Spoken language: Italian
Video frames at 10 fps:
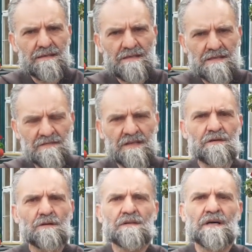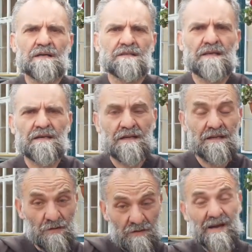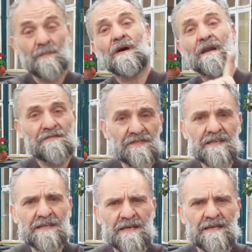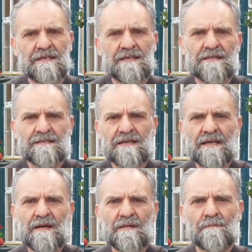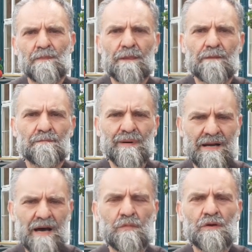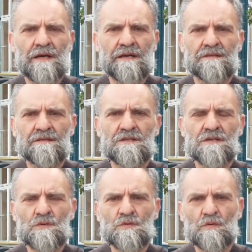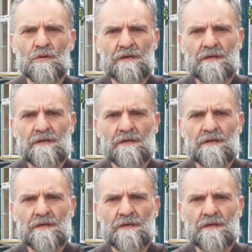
se vi ricordate, che troviamo alla fine delle parabole di Gesù